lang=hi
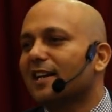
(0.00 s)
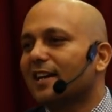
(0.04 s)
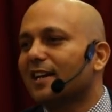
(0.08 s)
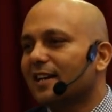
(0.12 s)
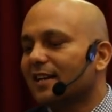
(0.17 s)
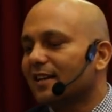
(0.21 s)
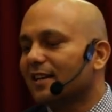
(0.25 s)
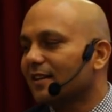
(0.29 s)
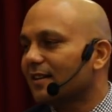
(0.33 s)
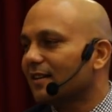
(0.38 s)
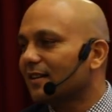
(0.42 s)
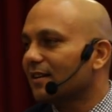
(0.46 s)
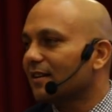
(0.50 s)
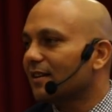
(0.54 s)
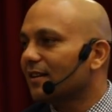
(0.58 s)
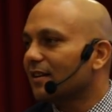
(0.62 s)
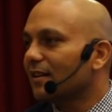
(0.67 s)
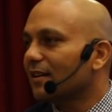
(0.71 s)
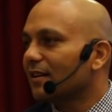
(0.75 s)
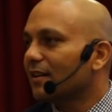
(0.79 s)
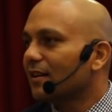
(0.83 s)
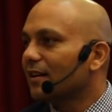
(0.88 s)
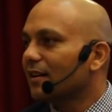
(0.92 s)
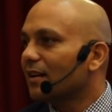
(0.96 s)
है
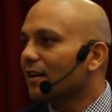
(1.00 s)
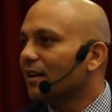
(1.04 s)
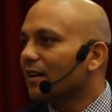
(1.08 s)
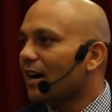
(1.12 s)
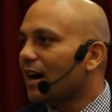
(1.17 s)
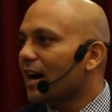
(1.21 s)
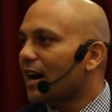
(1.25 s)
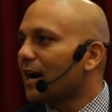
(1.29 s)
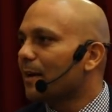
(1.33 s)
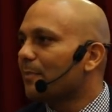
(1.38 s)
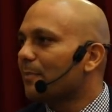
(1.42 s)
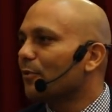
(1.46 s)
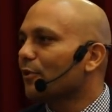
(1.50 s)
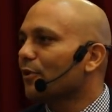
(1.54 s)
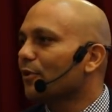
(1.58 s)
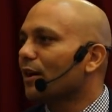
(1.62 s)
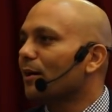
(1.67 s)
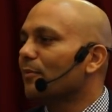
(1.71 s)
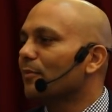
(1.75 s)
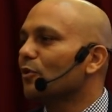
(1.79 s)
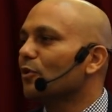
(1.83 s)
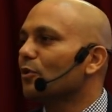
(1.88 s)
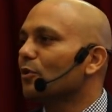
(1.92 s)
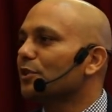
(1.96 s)
आप और
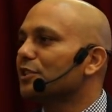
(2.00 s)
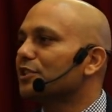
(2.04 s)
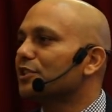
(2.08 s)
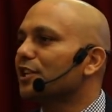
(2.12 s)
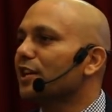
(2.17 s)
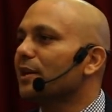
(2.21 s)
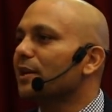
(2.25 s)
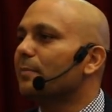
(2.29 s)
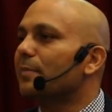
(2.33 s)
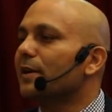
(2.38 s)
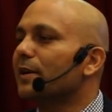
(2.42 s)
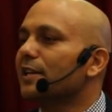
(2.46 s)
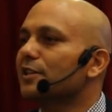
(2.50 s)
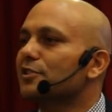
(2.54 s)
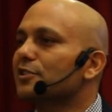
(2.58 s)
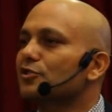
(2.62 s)
हम लोग इतने बड़े